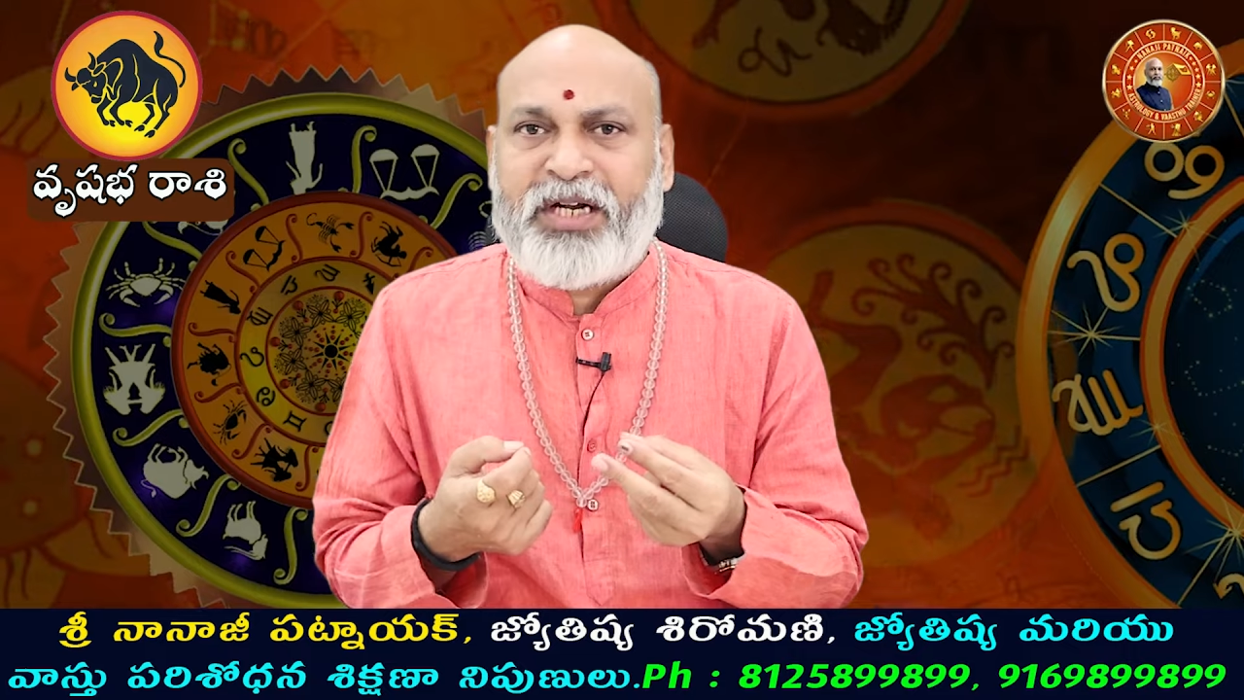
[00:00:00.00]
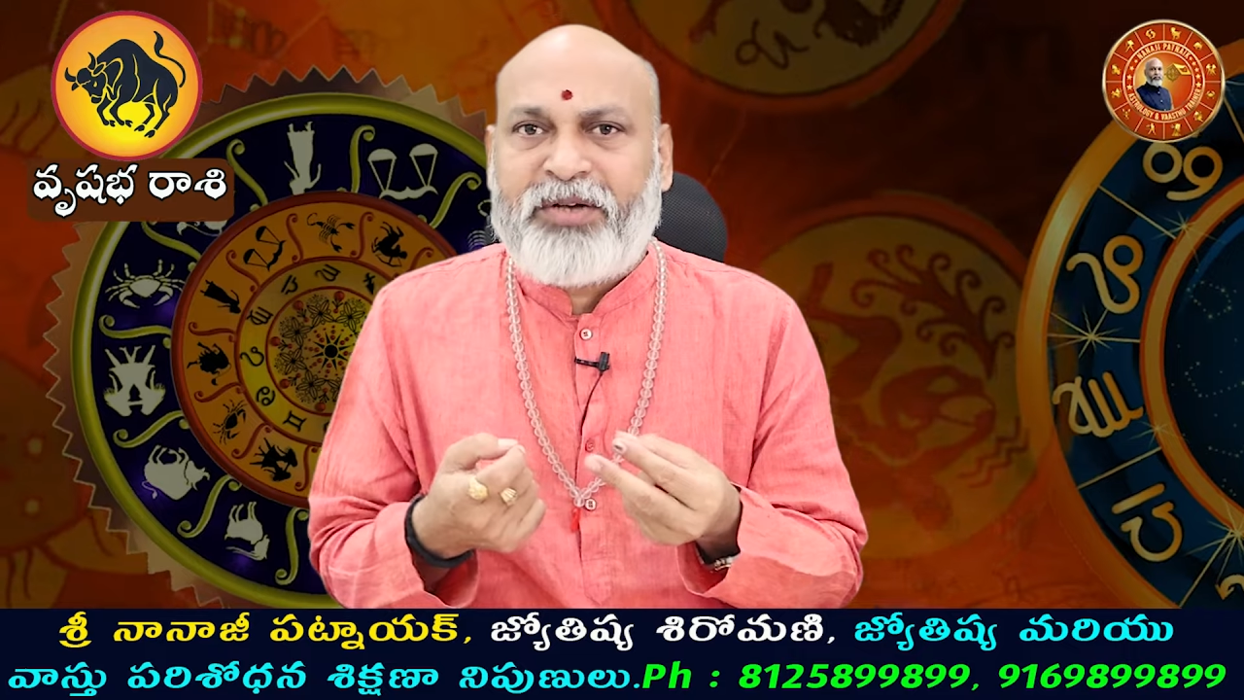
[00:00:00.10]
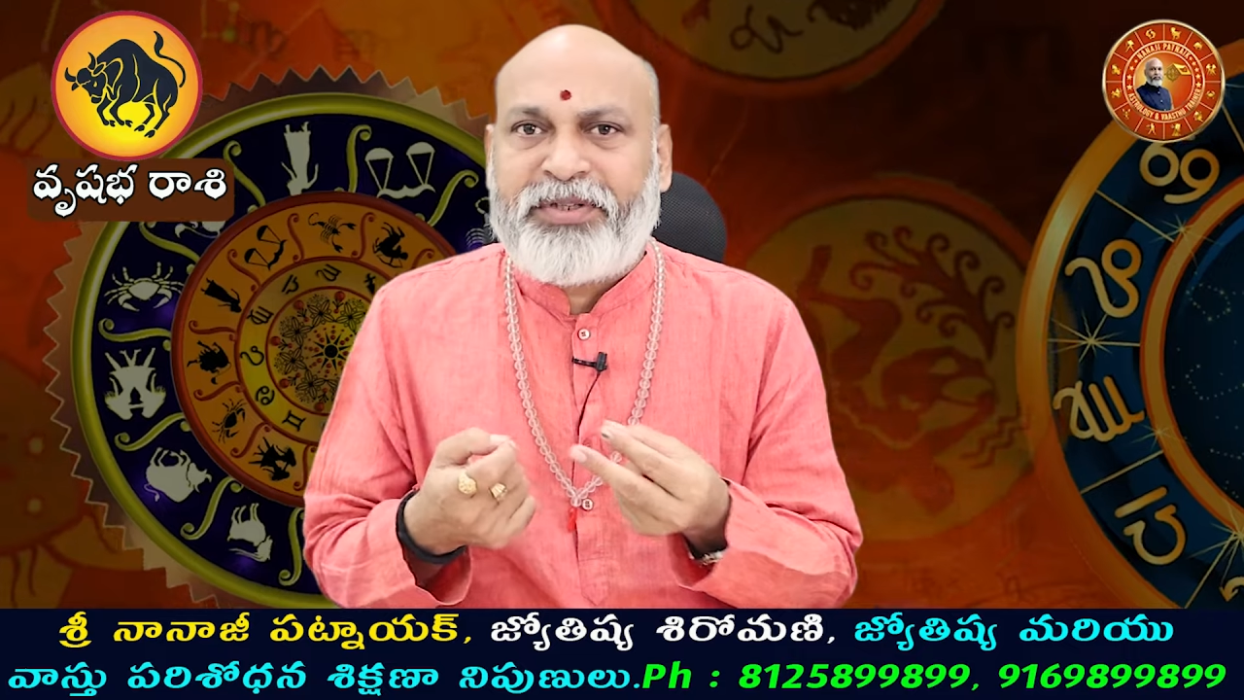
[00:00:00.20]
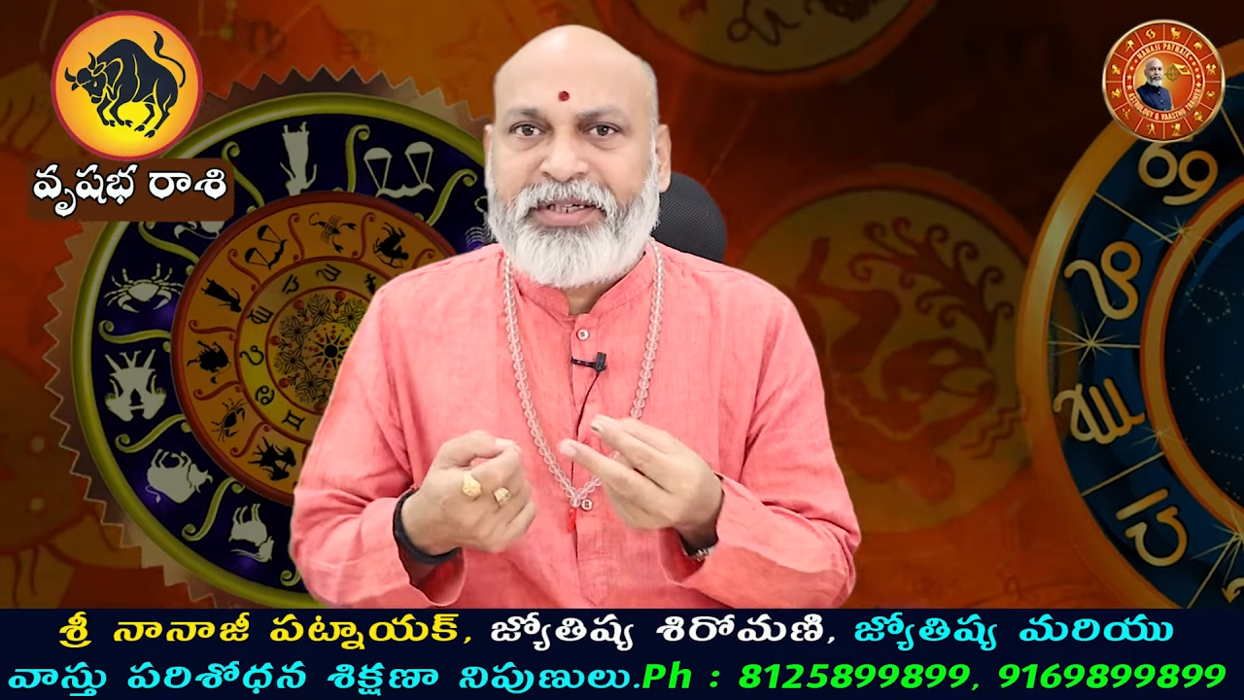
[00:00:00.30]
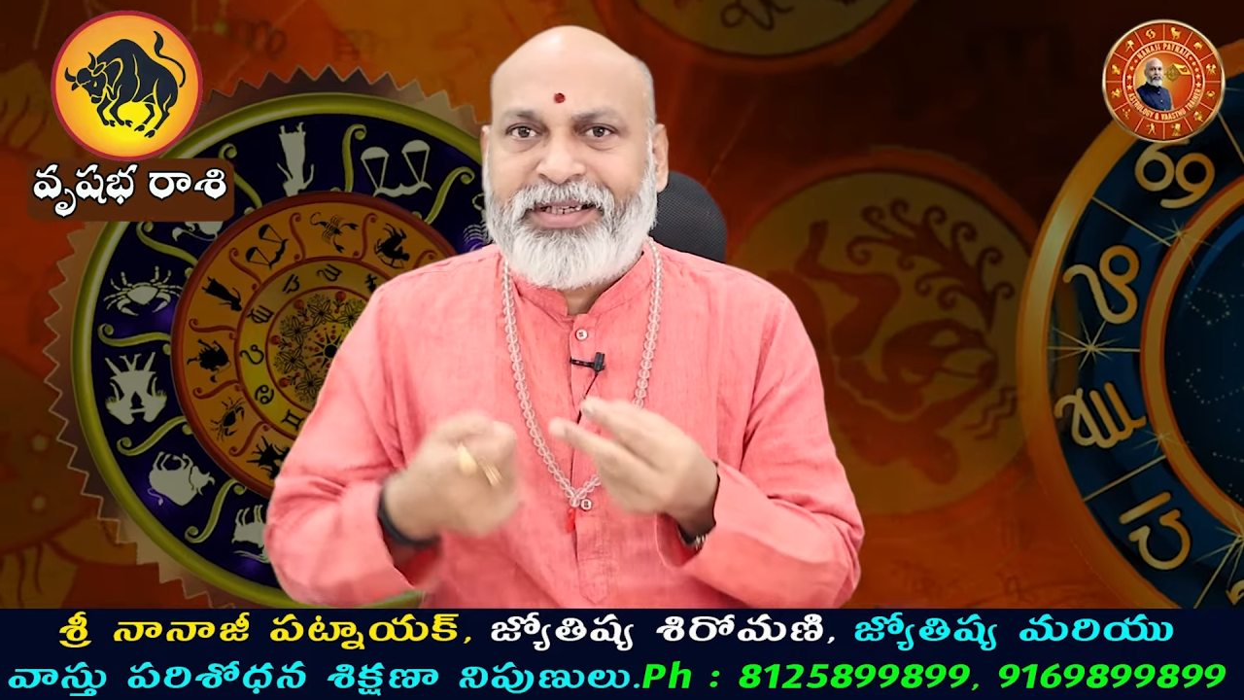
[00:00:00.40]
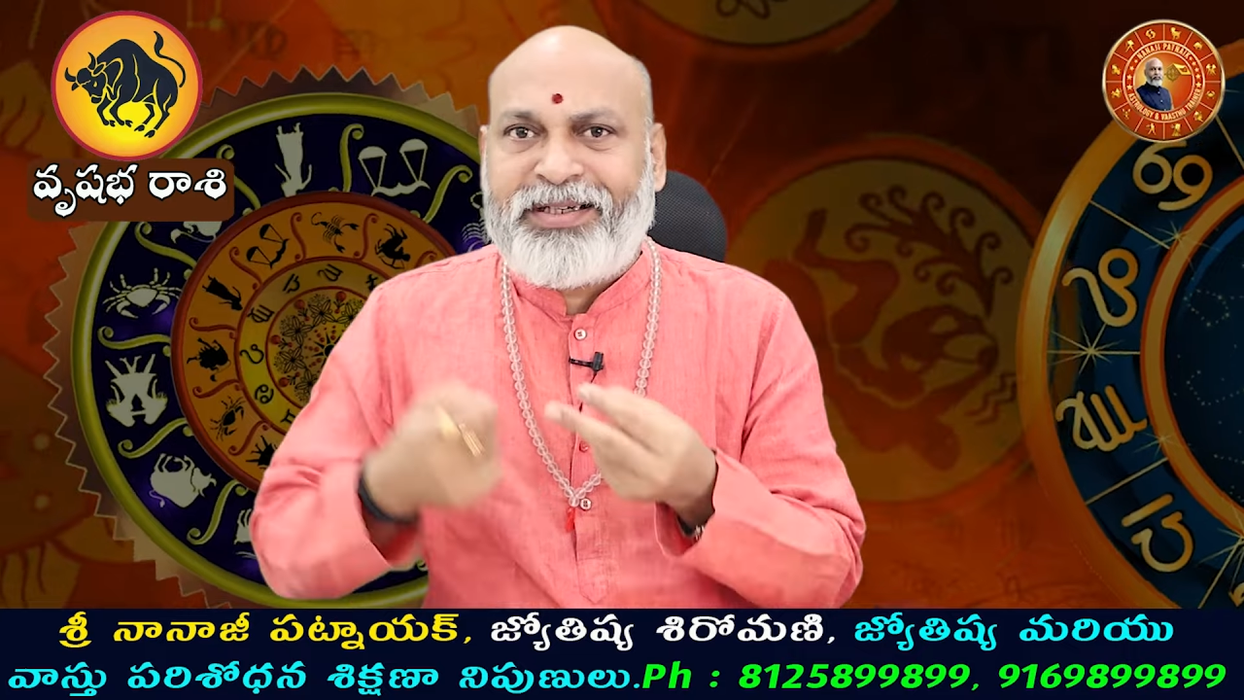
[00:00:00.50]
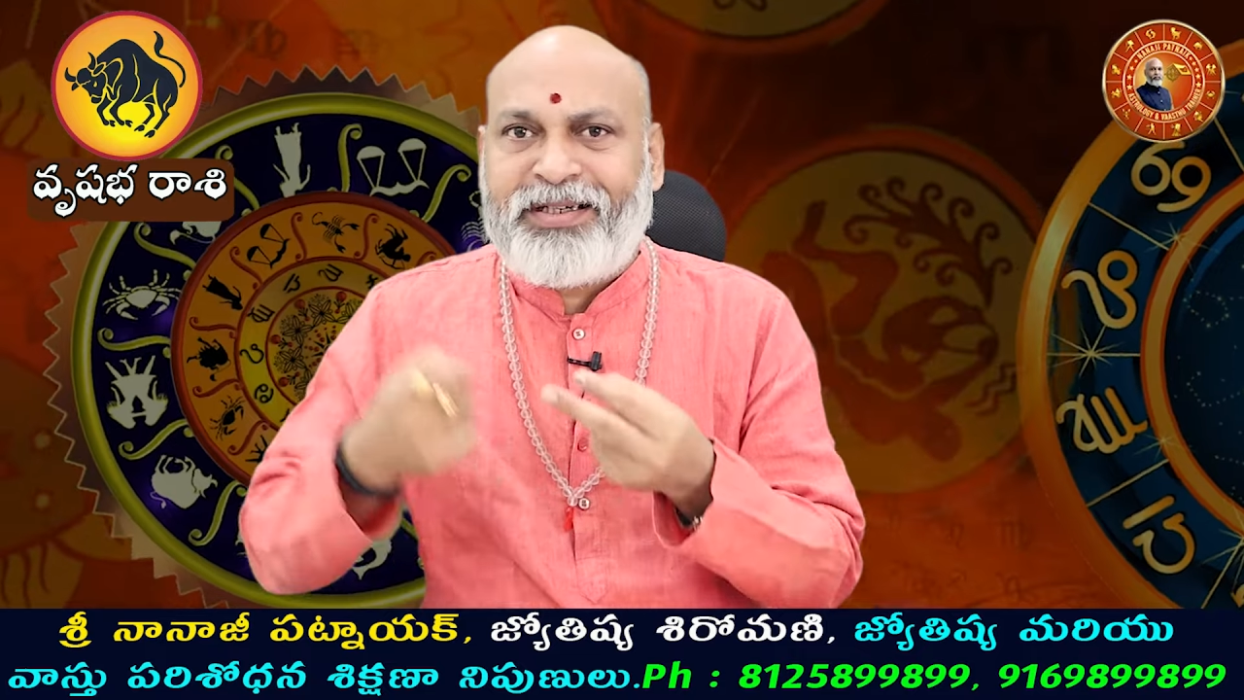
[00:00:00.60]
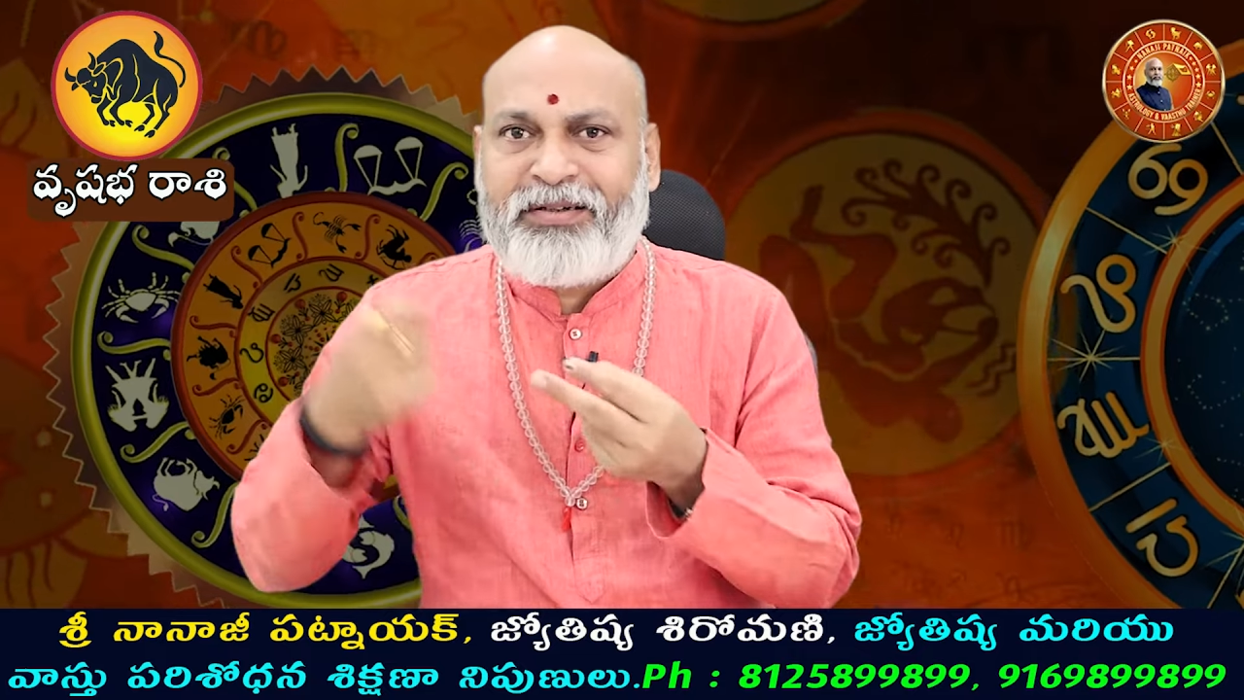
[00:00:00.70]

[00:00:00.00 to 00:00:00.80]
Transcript: ఎలా ఉందంటే